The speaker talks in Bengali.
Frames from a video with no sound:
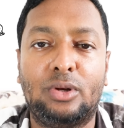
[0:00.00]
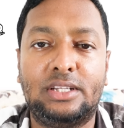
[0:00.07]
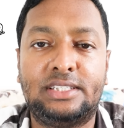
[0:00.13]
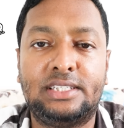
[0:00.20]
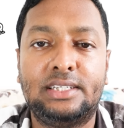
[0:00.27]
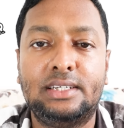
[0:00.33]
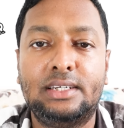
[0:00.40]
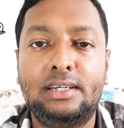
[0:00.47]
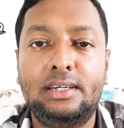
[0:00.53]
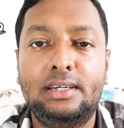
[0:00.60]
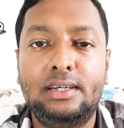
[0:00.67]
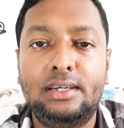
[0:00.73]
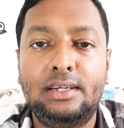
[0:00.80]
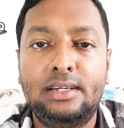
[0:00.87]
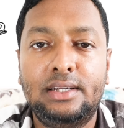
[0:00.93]
চলেছে
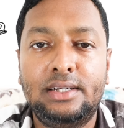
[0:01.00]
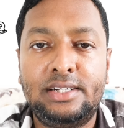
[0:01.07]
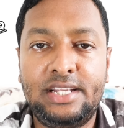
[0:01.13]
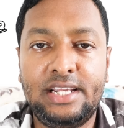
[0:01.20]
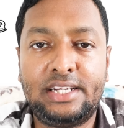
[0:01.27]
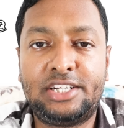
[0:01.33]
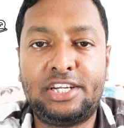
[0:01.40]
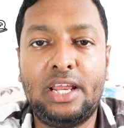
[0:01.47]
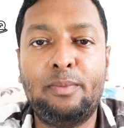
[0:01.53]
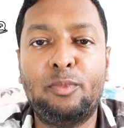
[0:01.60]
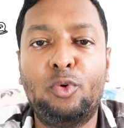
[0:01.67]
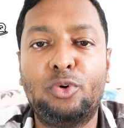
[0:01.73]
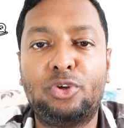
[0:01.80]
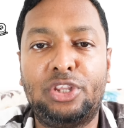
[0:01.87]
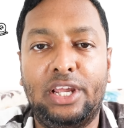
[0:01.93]
ঠিক সেই
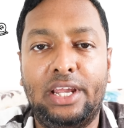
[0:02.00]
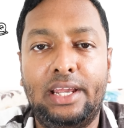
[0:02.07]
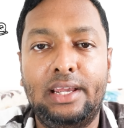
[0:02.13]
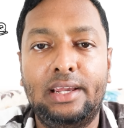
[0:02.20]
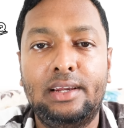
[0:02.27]
মুহূর্তে